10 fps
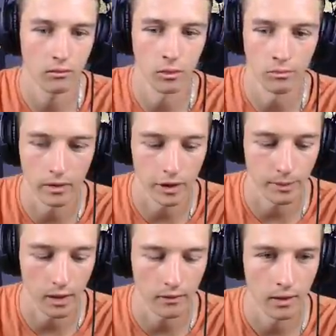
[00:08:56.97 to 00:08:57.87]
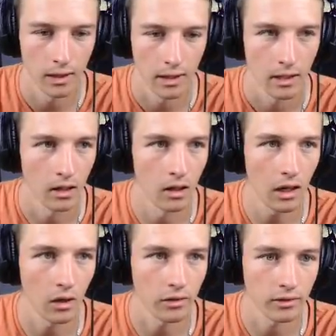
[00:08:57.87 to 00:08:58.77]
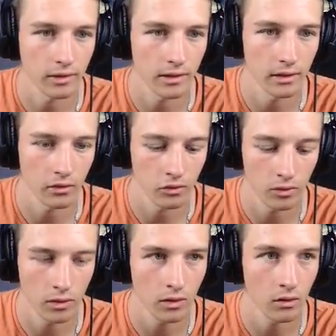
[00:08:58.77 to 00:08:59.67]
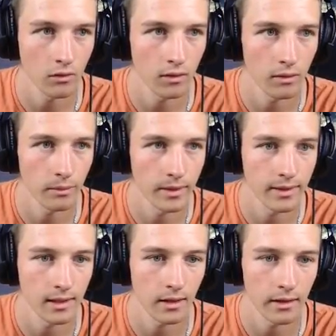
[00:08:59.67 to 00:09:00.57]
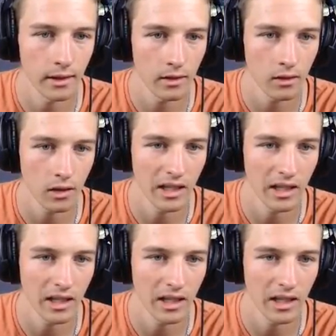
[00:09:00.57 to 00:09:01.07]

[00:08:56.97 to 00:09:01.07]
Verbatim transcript: Bon, bah c'est pas grave. Mmh. Euh, alors, ça détends-toi, on va baisser l'arrière.